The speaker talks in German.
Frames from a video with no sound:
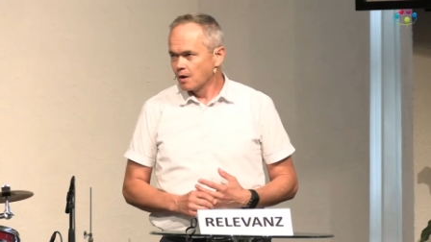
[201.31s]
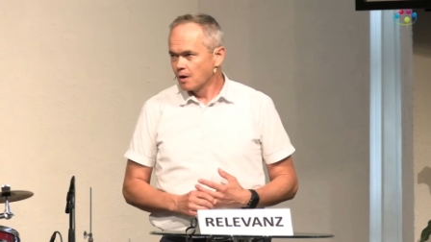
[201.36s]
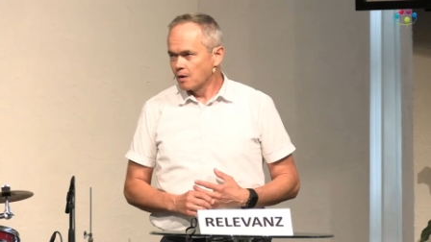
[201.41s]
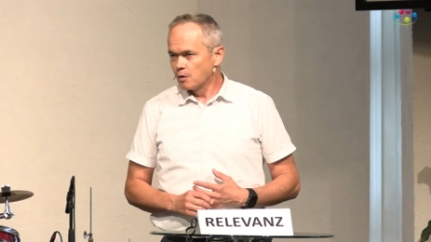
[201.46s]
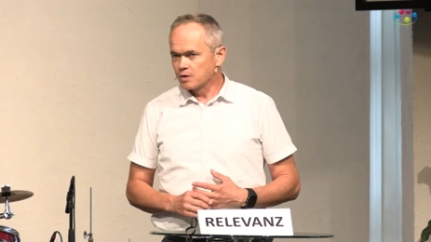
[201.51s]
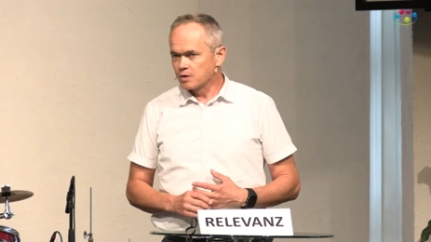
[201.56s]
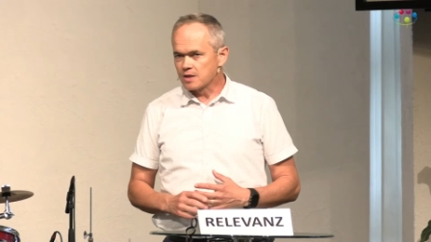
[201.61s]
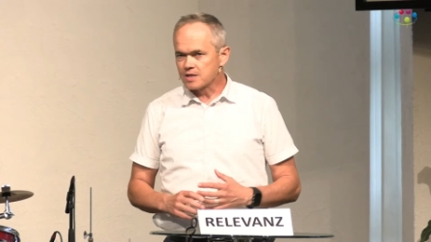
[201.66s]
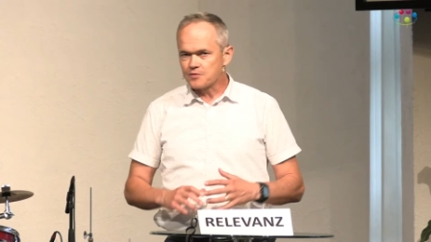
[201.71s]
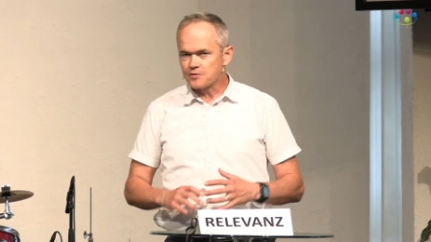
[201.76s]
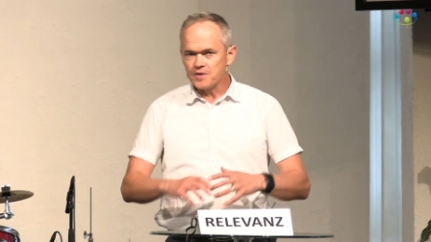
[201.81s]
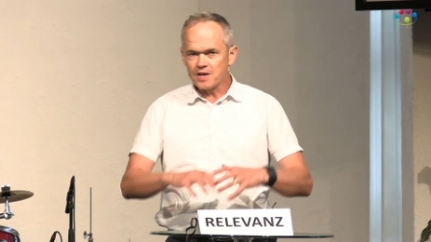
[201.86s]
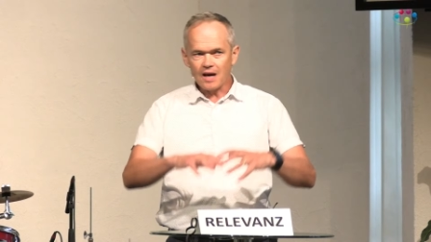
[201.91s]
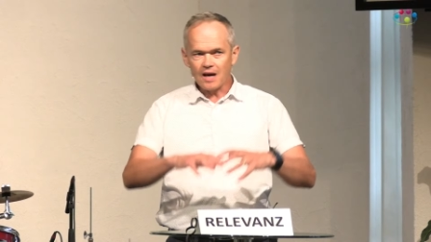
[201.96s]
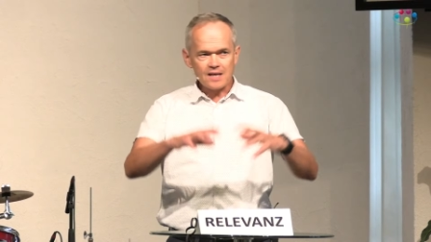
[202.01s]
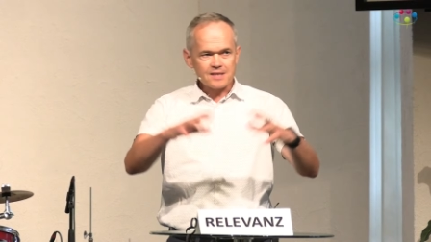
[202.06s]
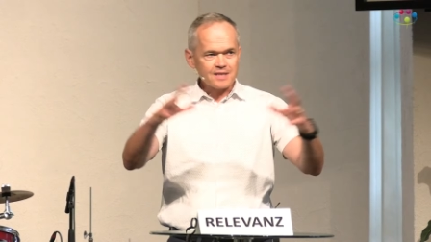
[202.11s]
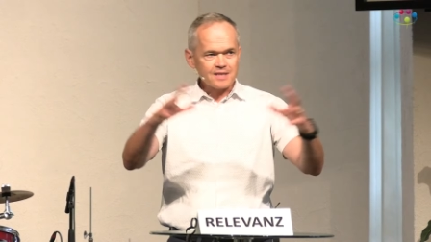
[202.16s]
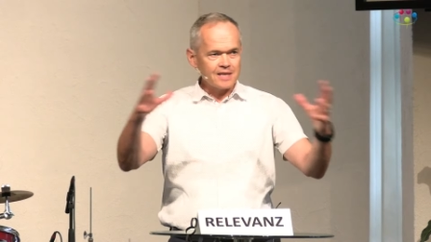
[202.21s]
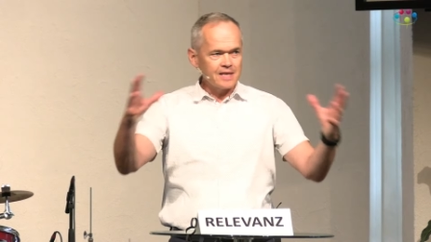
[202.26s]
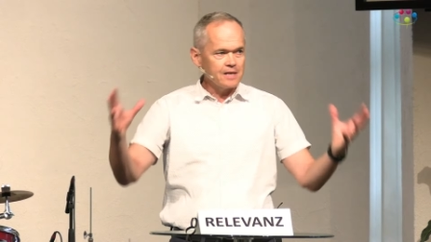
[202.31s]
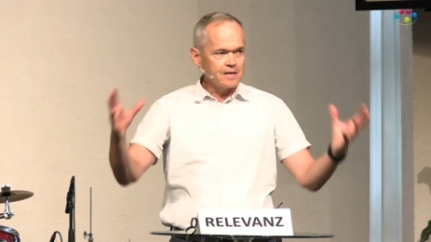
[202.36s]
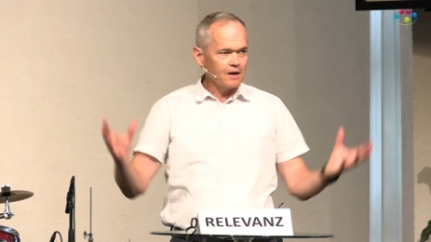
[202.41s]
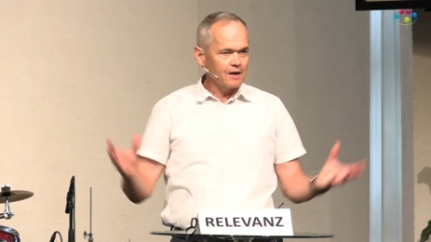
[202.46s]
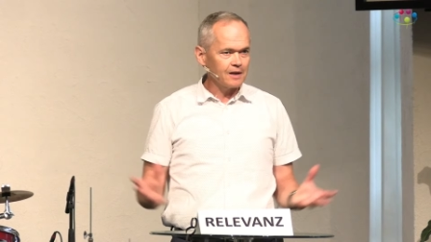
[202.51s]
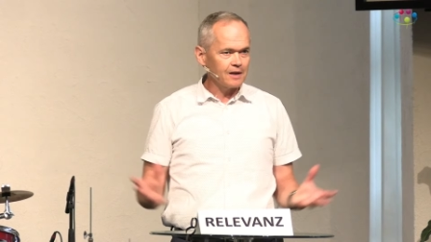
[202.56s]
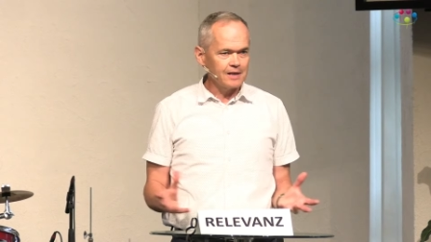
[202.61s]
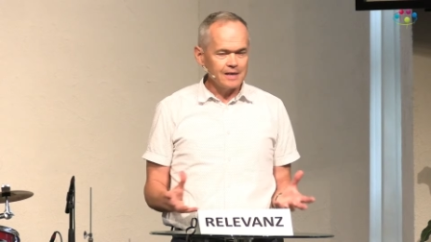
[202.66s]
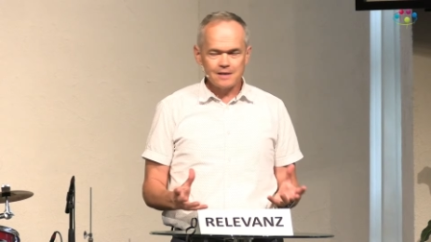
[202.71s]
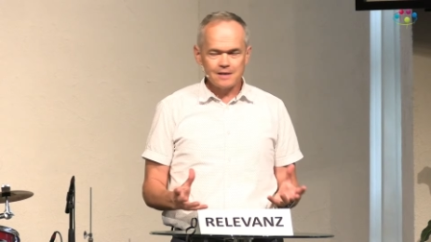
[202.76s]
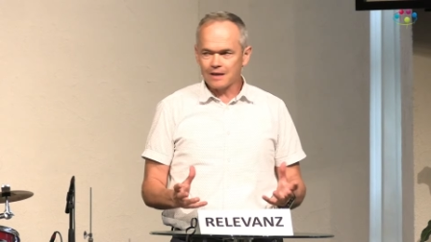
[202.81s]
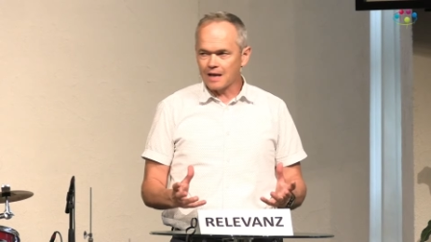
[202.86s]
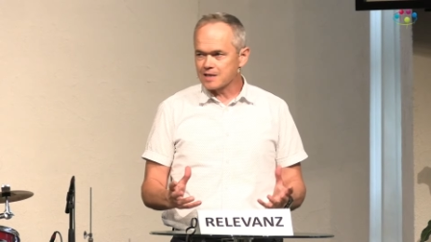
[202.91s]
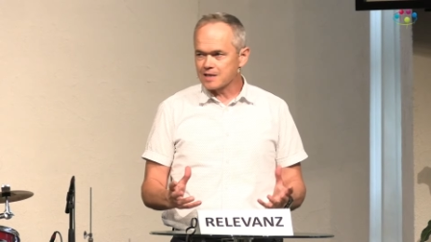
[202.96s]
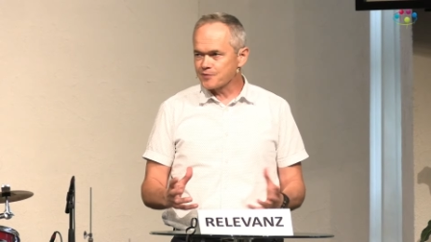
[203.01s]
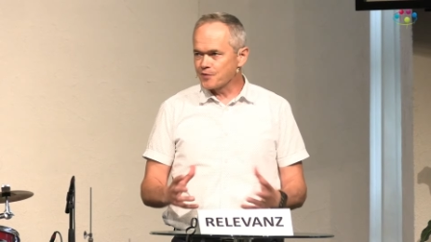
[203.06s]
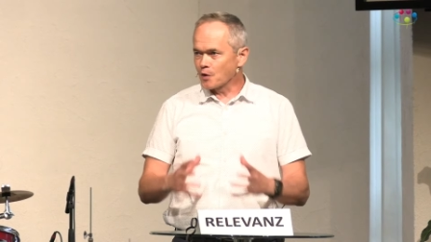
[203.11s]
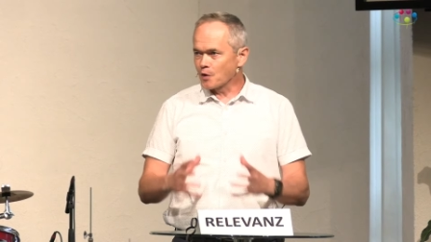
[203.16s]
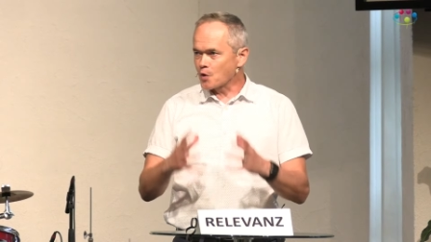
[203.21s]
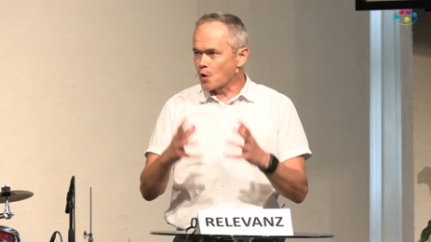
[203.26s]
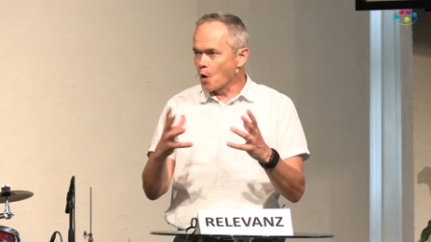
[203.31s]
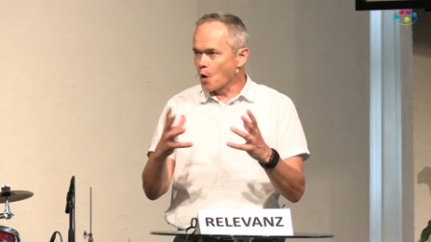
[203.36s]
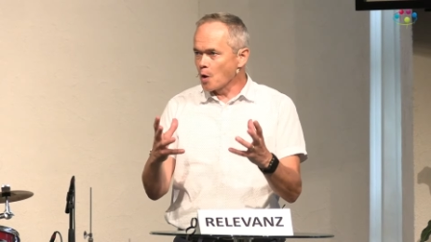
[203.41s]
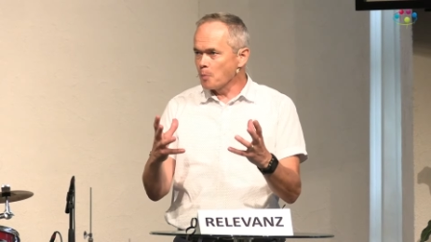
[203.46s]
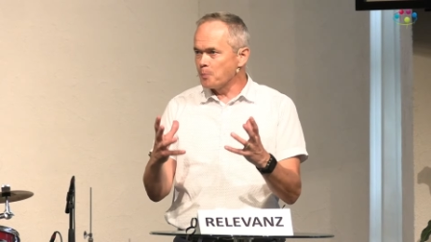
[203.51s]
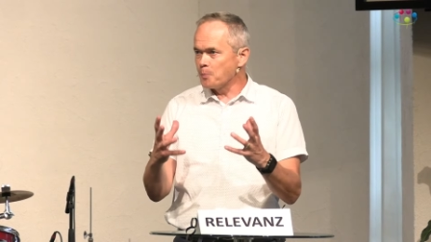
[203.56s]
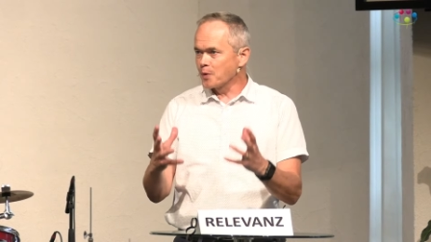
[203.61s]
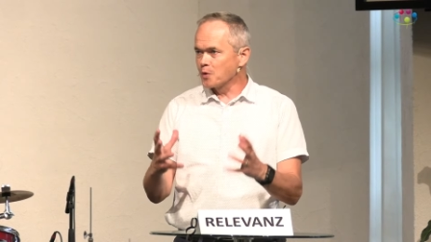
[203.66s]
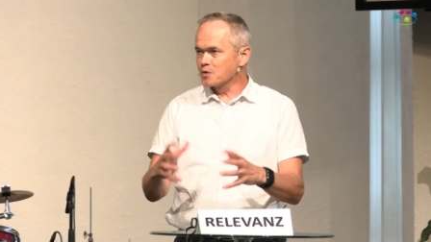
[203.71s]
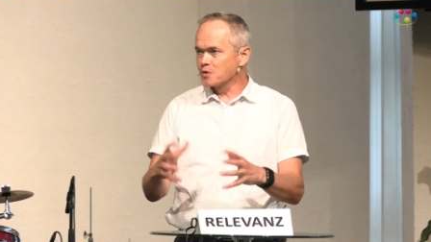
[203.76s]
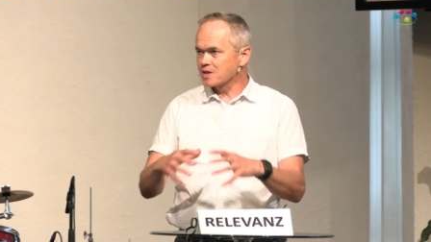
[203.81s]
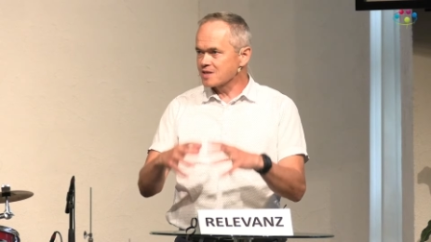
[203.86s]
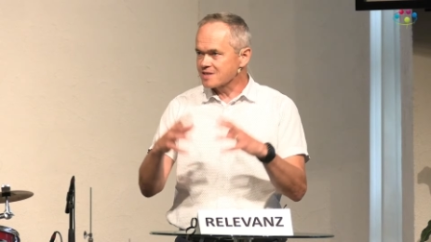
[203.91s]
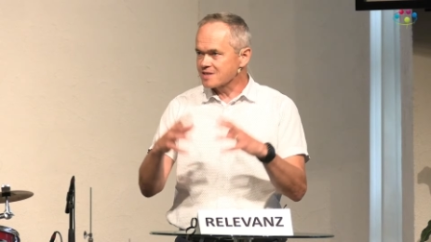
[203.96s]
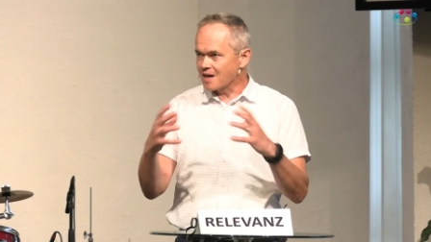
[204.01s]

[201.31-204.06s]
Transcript: Und jetzt wir als Kirche hier, als Verkörperung des